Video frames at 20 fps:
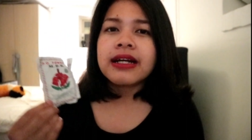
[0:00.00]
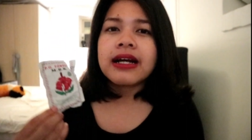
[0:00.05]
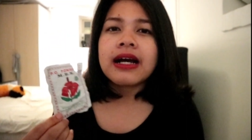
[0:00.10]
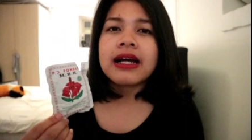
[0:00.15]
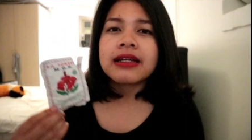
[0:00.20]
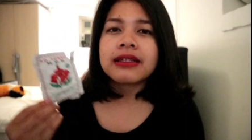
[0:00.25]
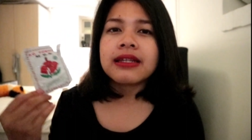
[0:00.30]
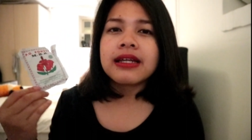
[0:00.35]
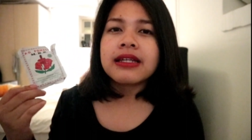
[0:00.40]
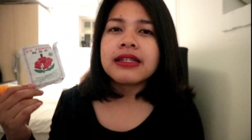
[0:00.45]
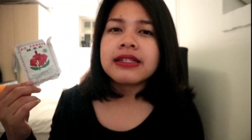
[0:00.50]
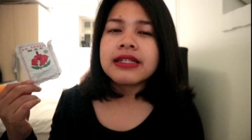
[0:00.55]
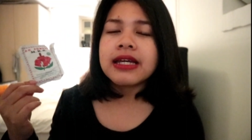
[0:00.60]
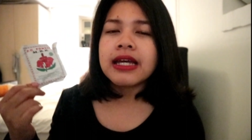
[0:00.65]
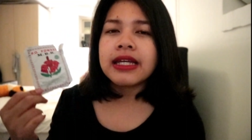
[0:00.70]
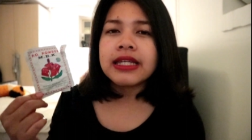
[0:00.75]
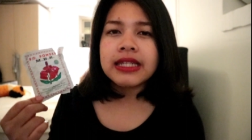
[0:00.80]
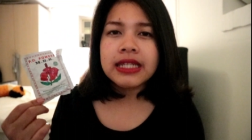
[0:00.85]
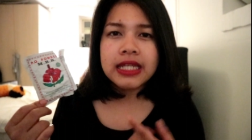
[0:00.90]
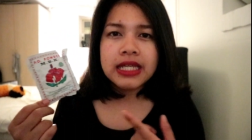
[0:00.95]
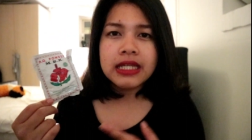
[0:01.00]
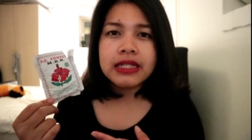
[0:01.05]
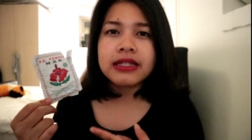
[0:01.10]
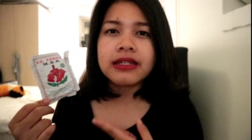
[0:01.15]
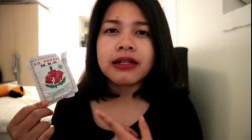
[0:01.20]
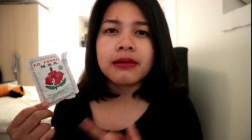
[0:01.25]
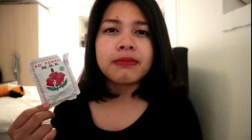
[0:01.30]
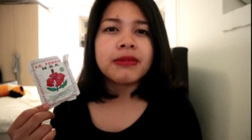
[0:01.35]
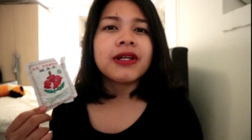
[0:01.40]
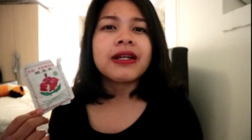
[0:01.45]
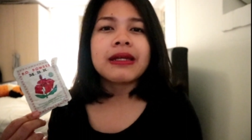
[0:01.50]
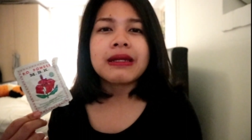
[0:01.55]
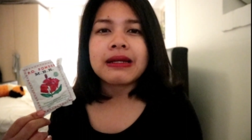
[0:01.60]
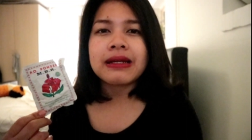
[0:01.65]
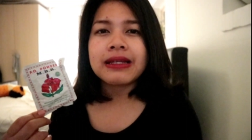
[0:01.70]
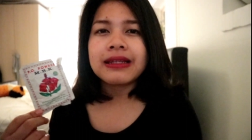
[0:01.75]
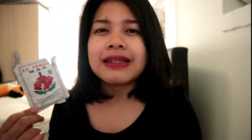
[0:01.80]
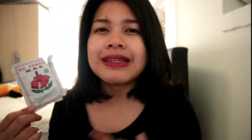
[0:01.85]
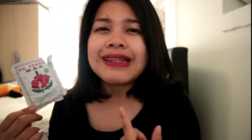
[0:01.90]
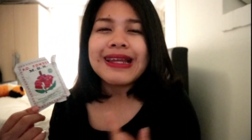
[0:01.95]
karena dia ini nyerap
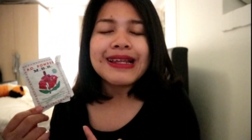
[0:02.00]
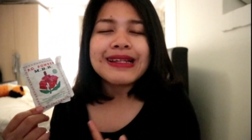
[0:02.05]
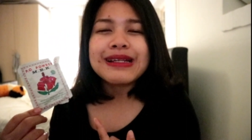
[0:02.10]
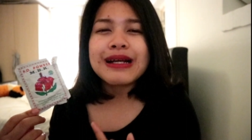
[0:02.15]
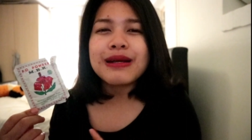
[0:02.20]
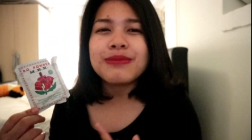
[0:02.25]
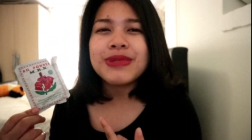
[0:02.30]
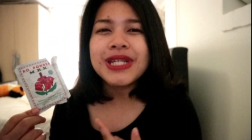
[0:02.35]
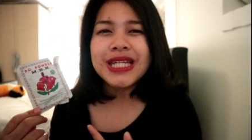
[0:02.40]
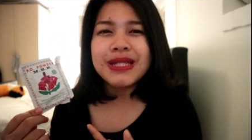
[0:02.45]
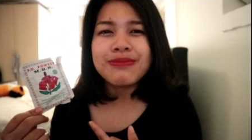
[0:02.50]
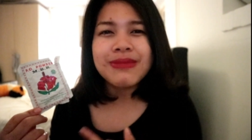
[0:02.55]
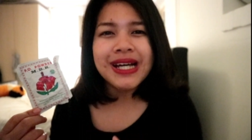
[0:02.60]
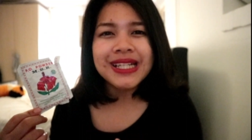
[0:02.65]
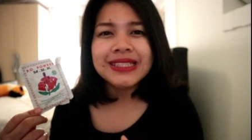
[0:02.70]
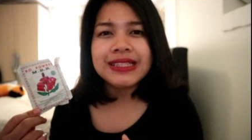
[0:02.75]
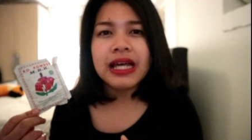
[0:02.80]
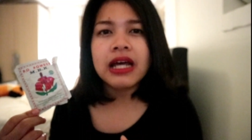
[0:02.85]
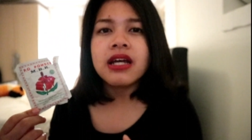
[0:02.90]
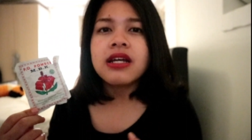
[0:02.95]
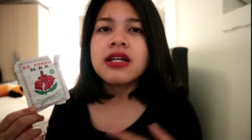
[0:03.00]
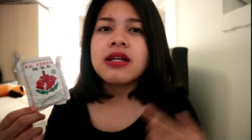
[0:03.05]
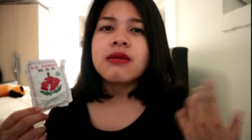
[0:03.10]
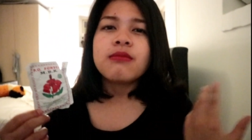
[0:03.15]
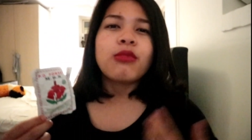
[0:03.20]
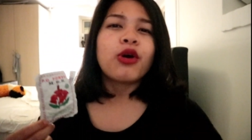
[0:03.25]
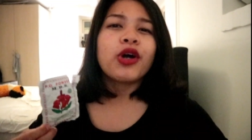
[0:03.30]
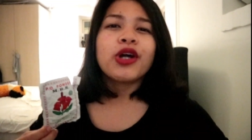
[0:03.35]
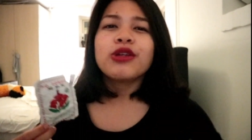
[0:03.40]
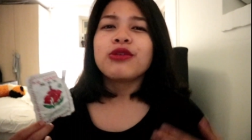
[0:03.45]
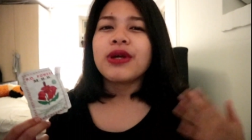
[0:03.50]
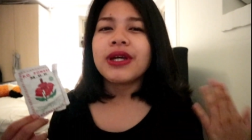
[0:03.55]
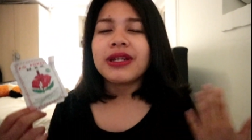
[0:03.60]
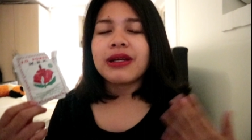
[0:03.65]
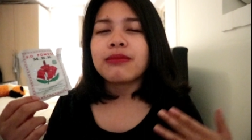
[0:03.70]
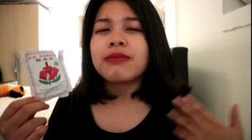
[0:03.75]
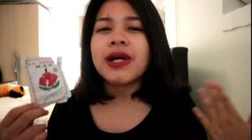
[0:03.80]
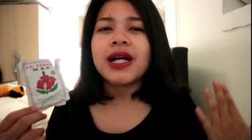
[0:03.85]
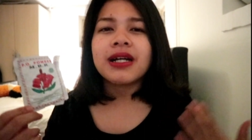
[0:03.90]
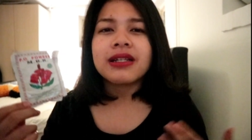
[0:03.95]
keringat dan gak bikin basah pokoknya tuh
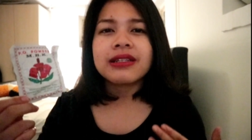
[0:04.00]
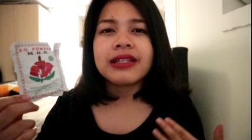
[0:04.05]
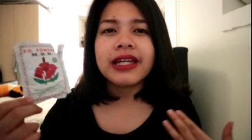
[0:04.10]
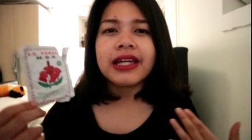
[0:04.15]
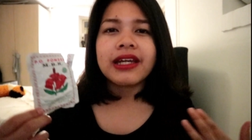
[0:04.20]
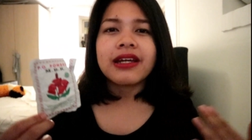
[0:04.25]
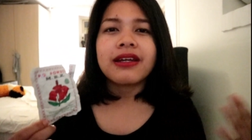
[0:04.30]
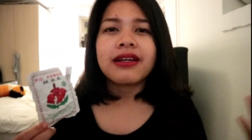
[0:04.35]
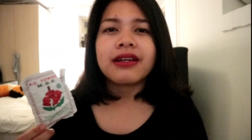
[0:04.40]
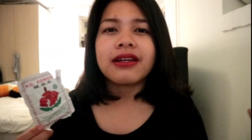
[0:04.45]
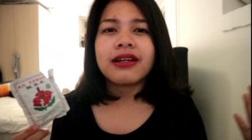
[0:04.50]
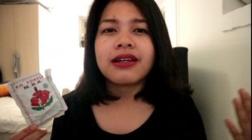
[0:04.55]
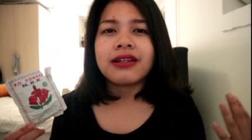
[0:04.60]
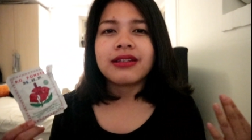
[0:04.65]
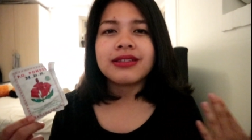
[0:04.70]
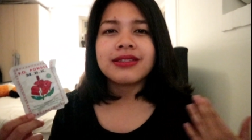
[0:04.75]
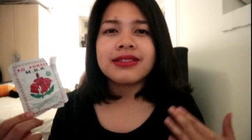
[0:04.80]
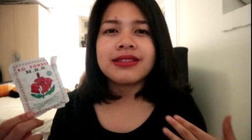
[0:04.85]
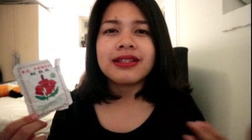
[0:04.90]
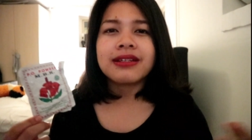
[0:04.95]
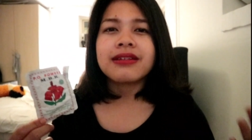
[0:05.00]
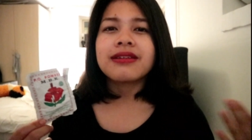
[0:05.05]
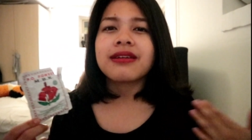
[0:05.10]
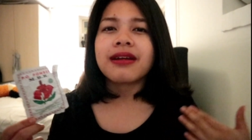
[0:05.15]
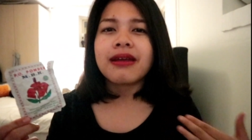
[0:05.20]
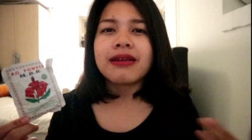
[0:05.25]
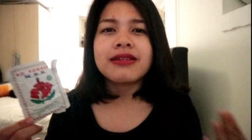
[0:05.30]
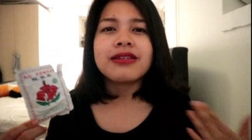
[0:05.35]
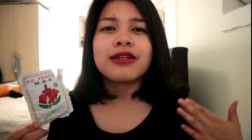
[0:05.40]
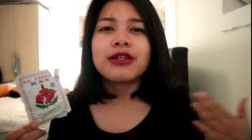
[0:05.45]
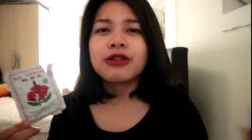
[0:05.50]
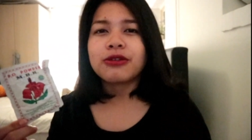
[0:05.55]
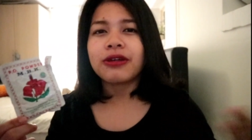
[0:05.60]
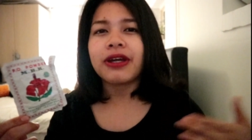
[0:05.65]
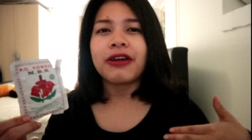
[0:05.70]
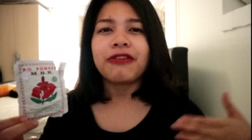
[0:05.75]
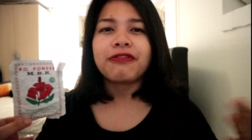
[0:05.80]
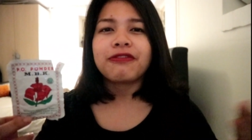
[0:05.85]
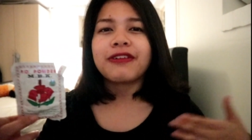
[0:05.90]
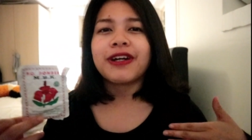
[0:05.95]
enak banget kayak uh, segar aja gitu
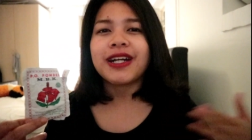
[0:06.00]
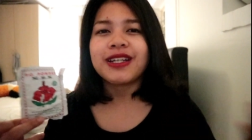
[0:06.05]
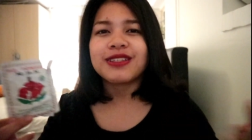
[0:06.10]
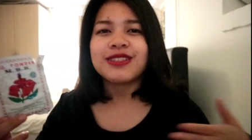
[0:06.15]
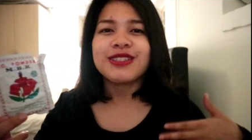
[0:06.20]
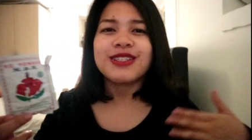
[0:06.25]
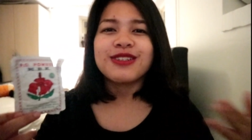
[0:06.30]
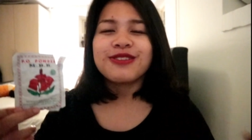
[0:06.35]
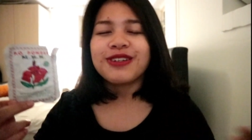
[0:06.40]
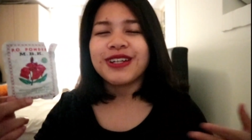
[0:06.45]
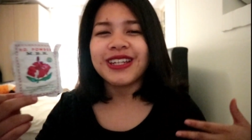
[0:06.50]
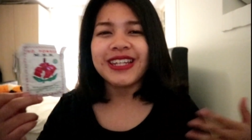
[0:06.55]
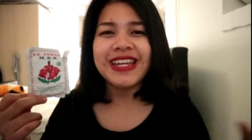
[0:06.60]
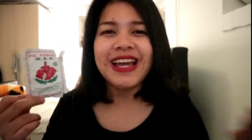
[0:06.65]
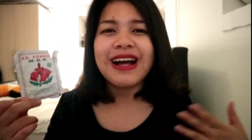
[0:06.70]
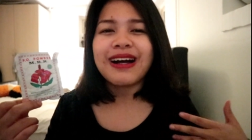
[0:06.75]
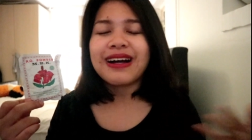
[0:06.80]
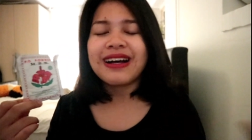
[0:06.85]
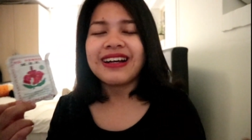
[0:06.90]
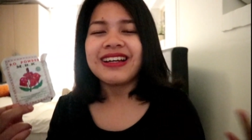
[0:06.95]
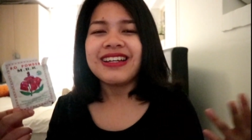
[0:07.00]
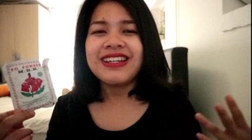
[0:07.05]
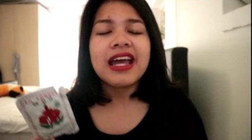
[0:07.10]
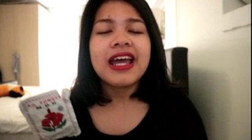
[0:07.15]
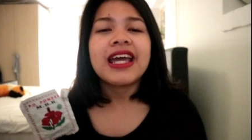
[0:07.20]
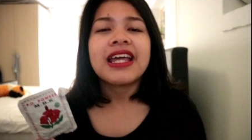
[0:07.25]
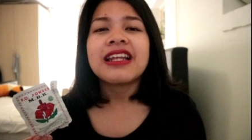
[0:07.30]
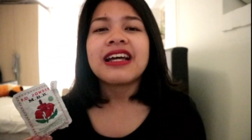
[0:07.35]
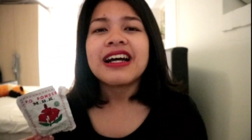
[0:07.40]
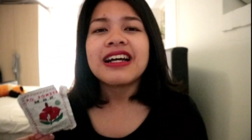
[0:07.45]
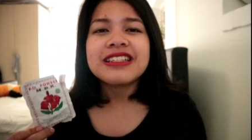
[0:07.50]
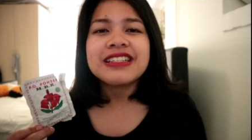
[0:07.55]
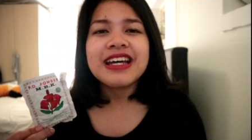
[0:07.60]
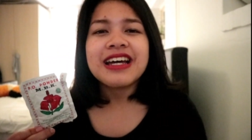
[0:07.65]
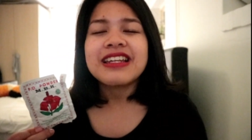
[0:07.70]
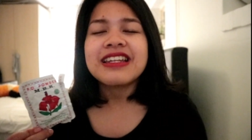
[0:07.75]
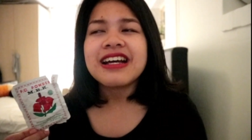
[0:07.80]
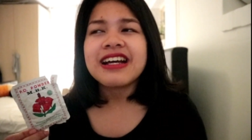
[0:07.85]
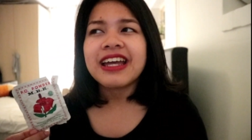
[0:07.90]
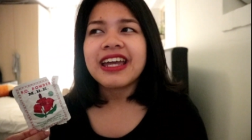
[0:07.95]
kayak fresh gitu ketiak enak
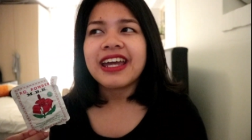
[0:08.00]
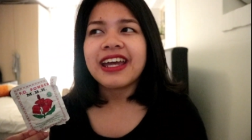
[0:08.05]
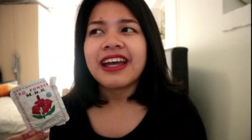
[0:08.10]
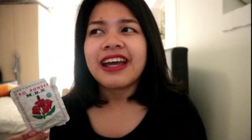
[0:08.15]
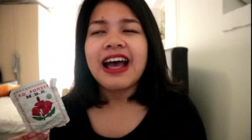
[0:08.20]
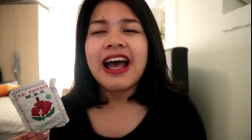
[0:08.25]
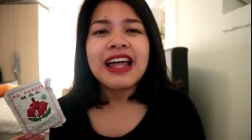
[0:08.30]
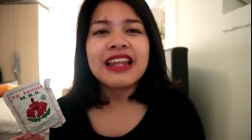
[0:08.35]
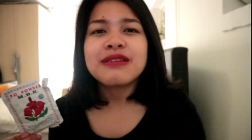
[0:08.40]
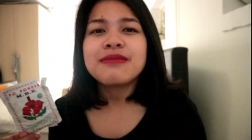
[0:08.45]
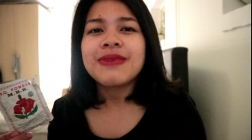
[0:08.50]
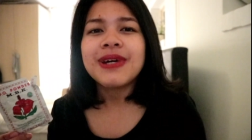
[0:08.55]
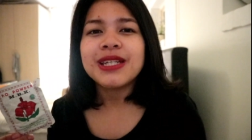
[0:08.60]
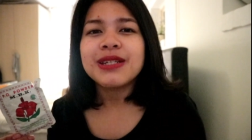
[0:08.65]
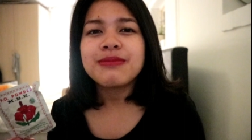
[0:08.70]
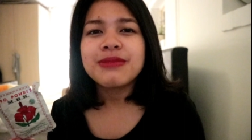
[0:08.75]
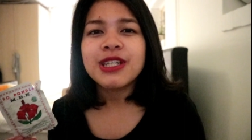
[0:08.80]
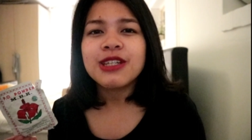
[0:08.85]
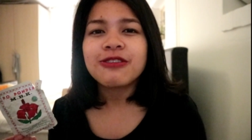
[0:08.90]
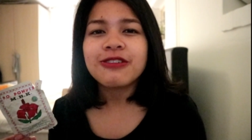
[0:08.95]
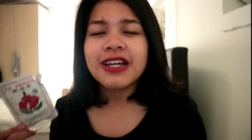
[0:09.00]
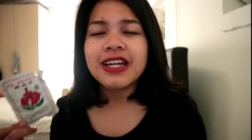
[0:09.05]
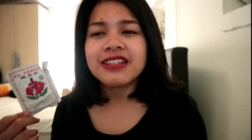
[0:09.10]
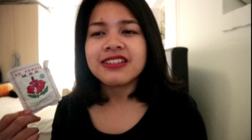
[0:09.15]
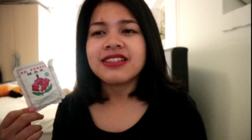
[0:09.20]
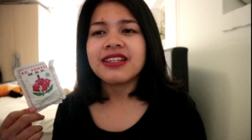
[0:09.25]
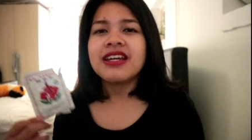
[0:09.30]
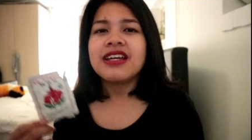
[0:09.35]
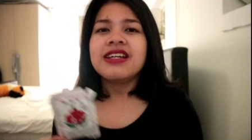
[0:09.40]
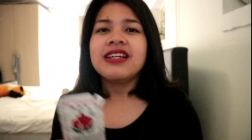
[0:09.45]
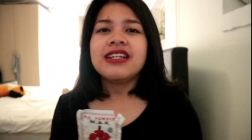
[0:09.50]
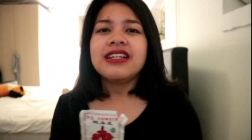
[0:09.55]
aja ada kayak adem-adem gitu guys